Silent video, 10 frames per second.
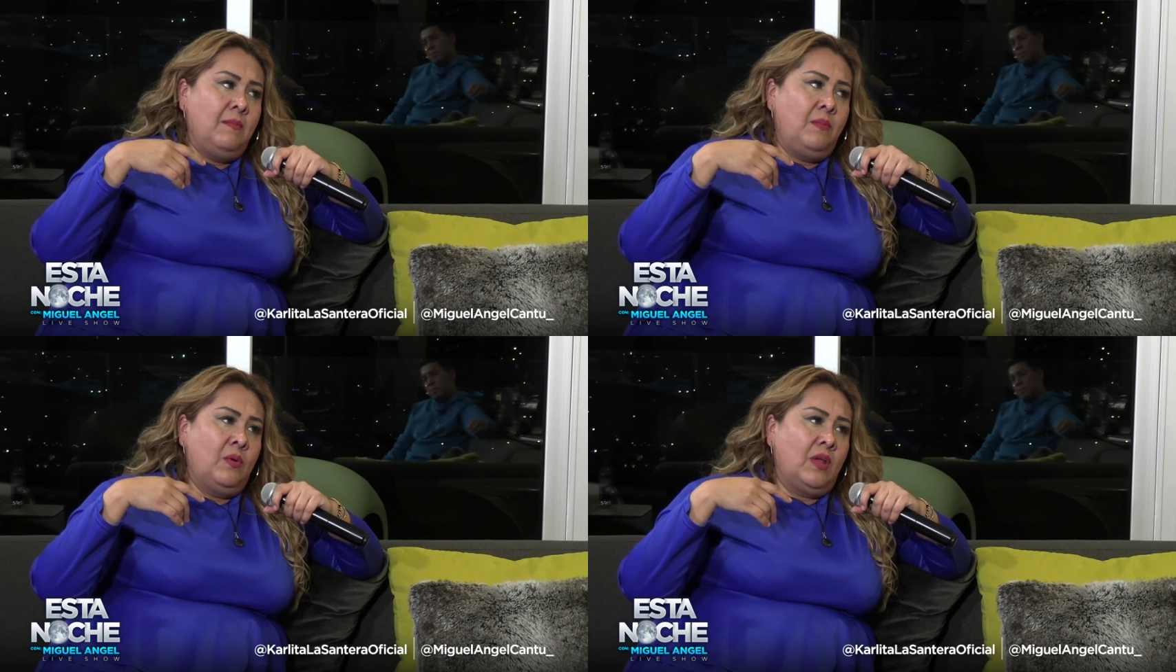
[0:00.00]

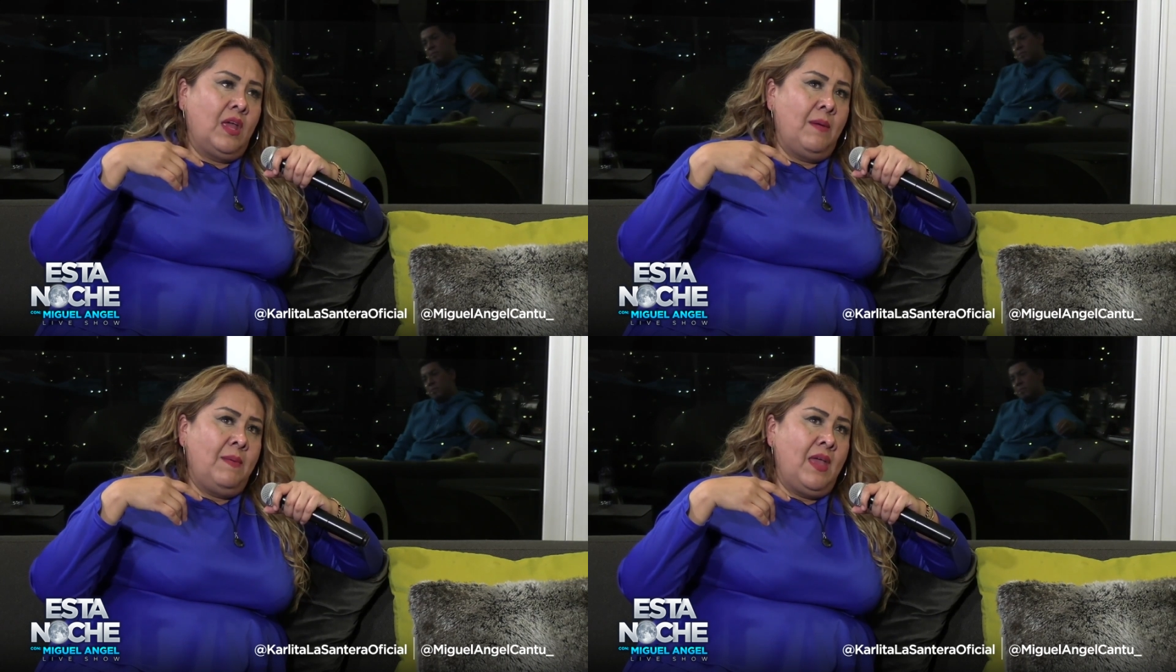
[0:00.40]
por qué
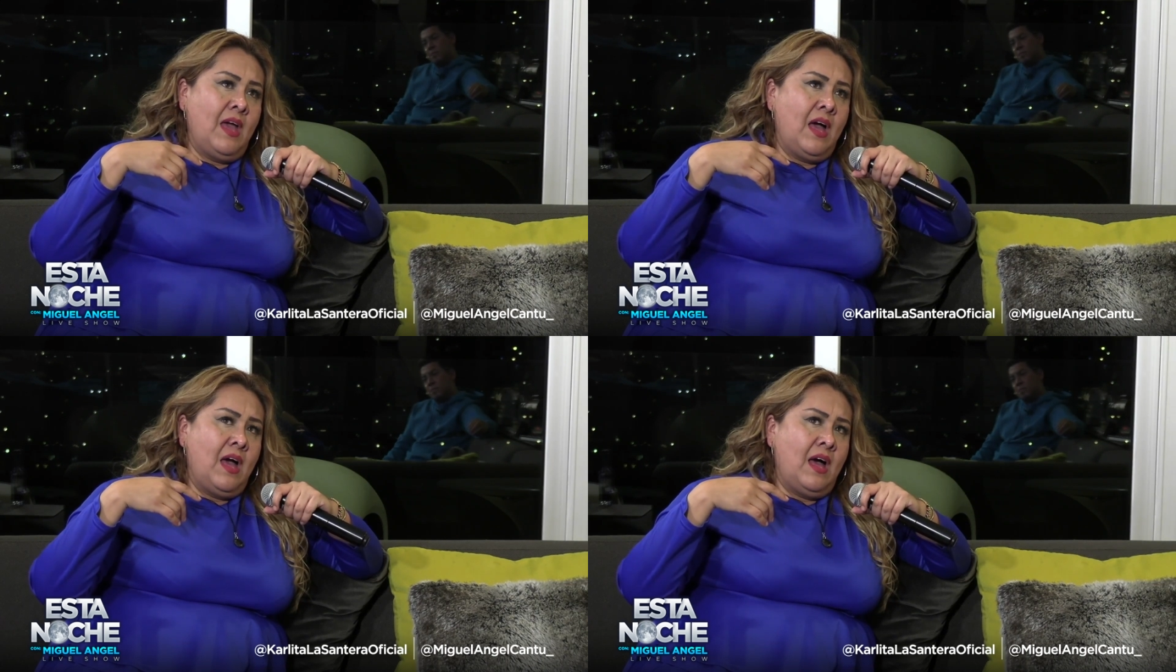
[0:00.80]

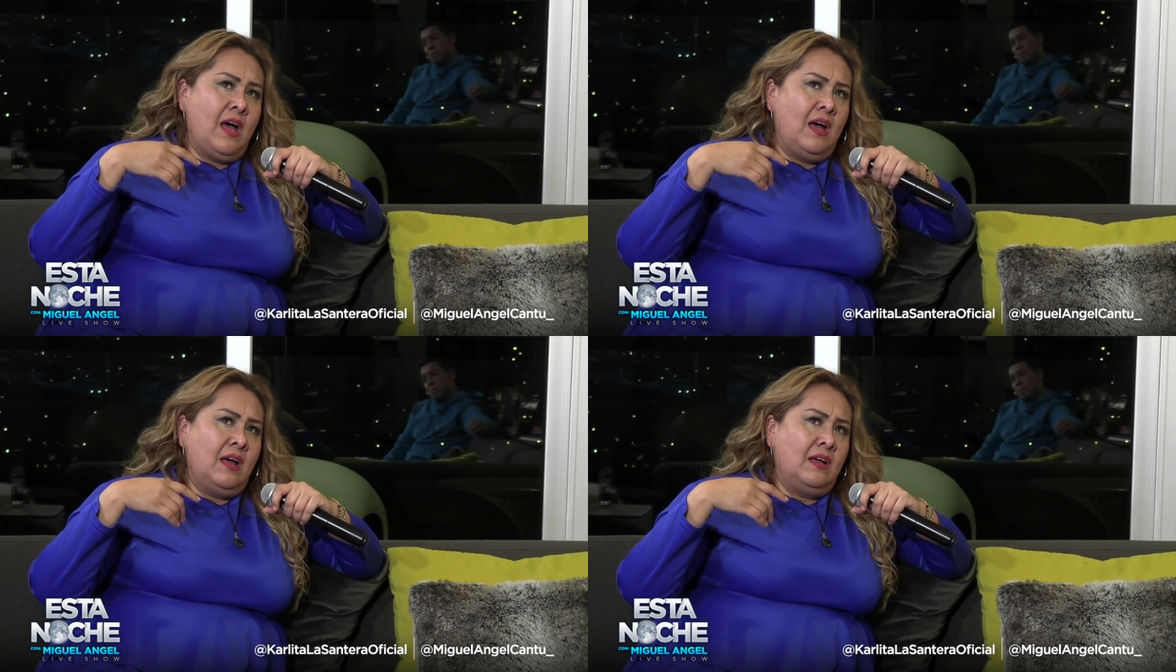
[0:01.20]

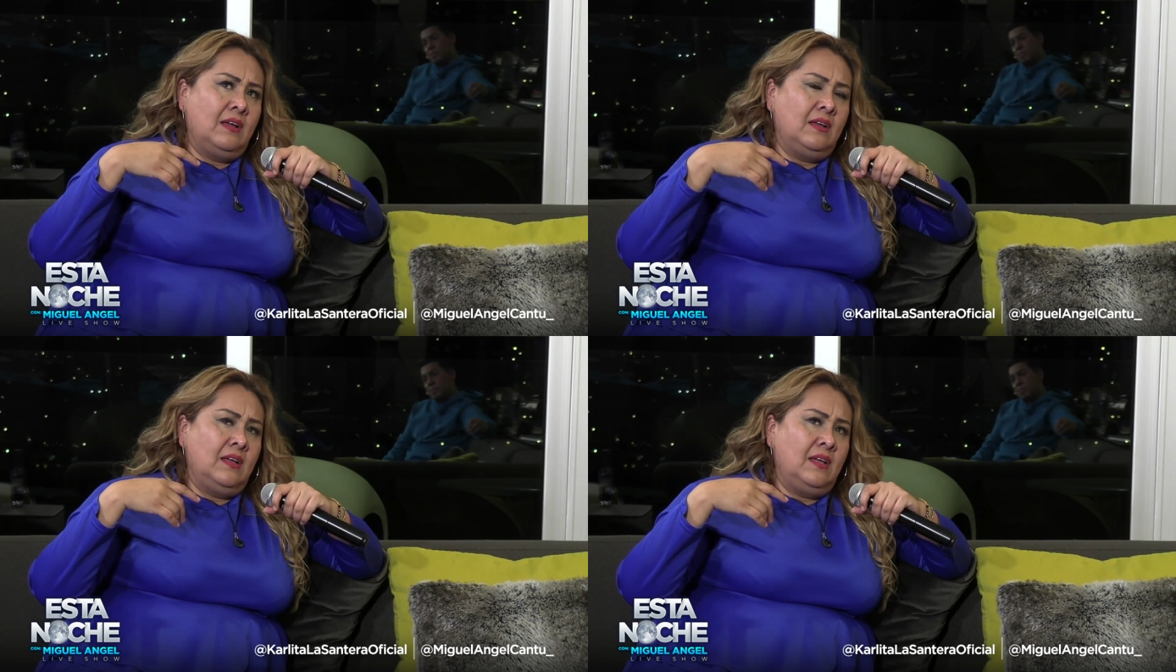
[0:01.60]
había
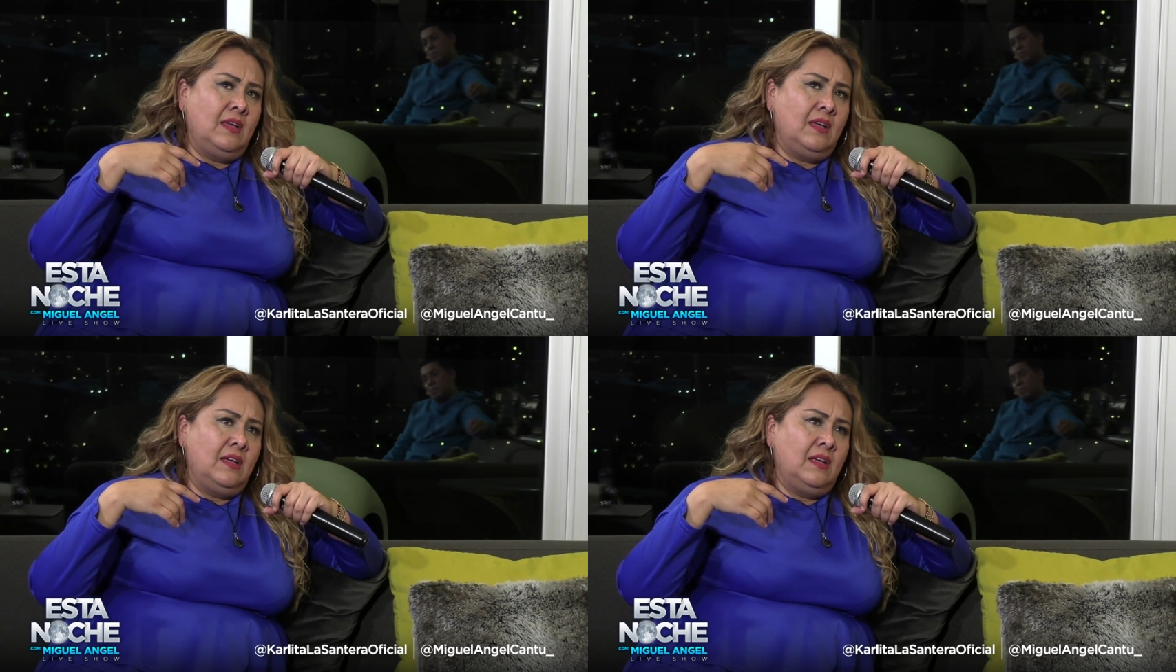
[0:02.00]

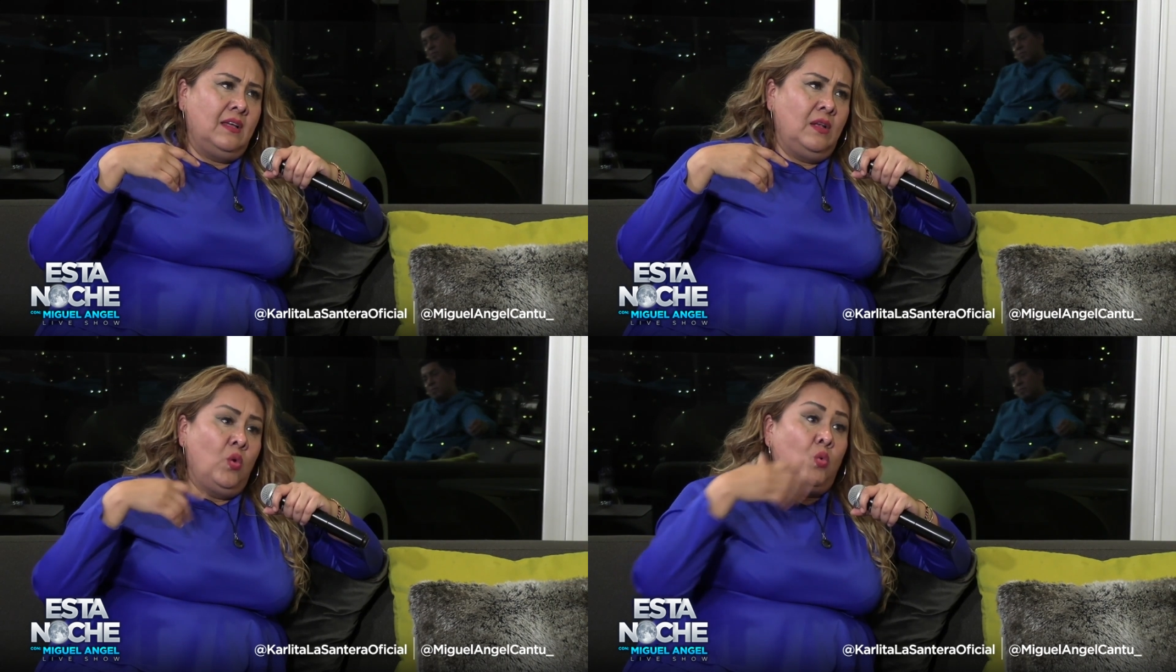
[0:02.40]
eh,
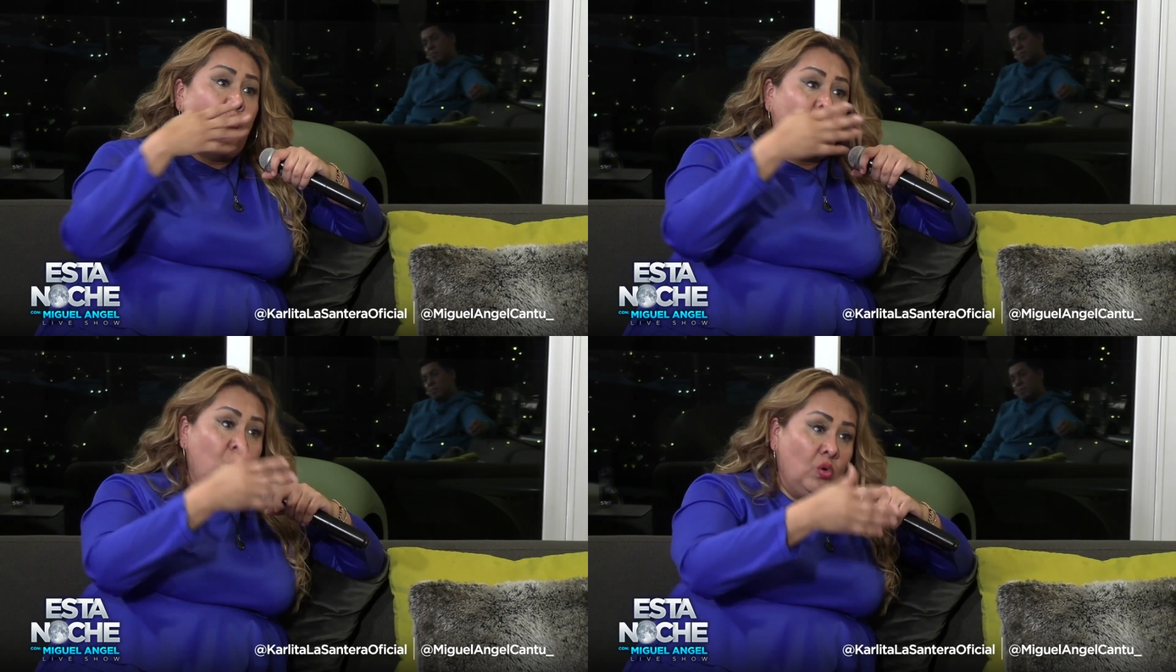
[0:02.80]

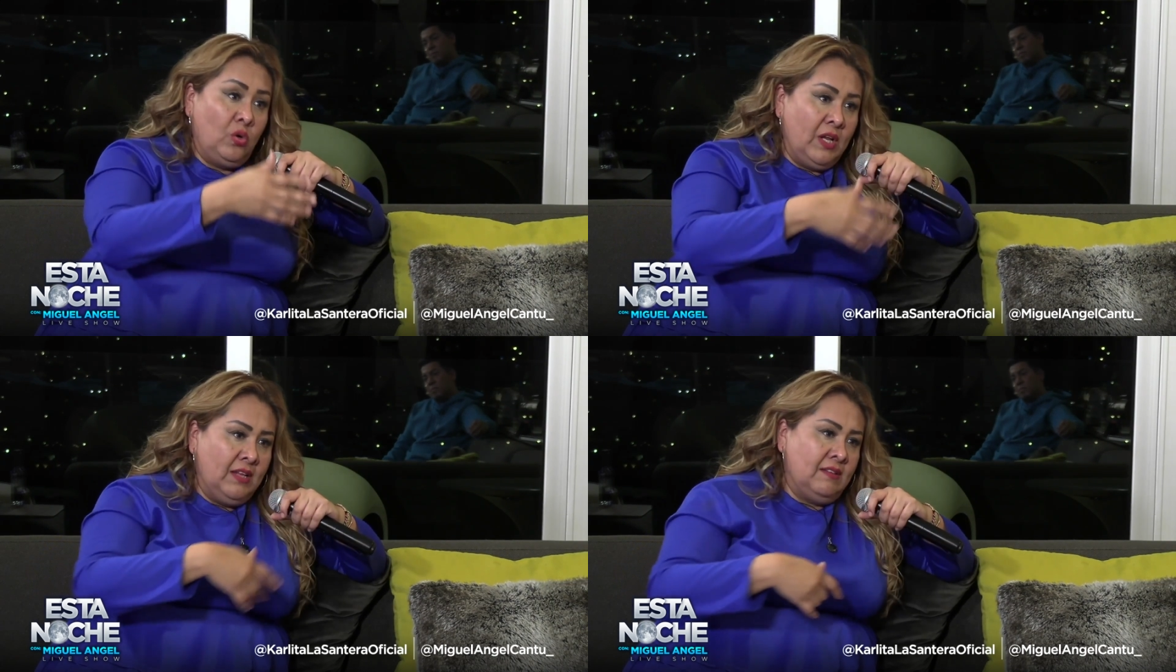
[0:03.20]

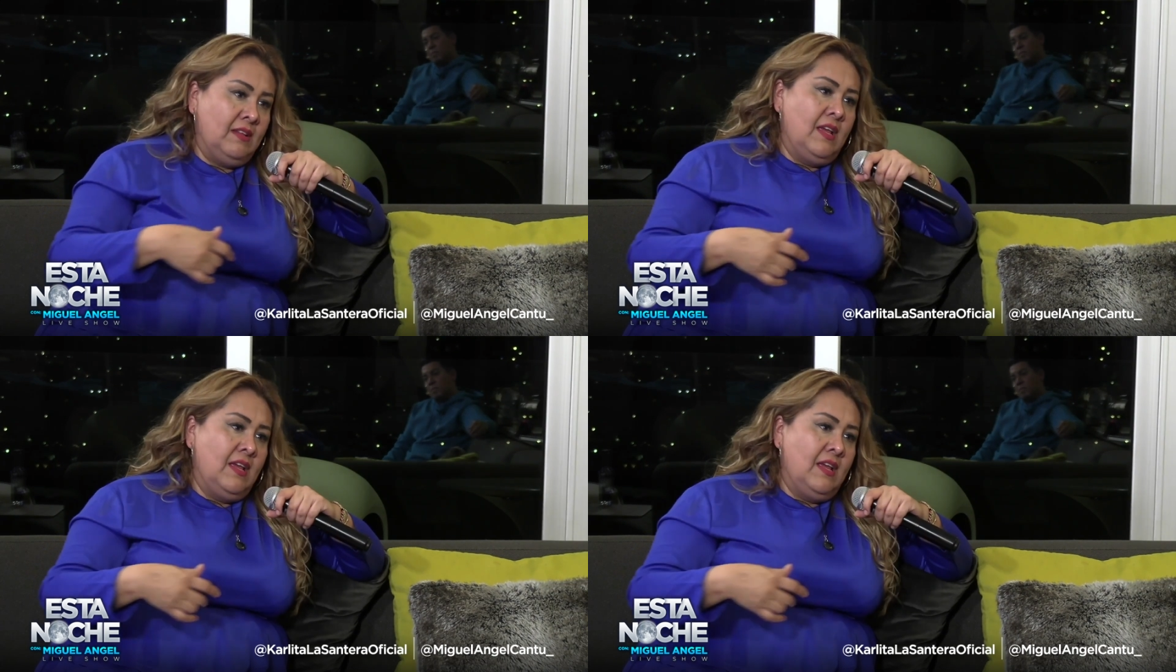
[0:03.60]
locutores,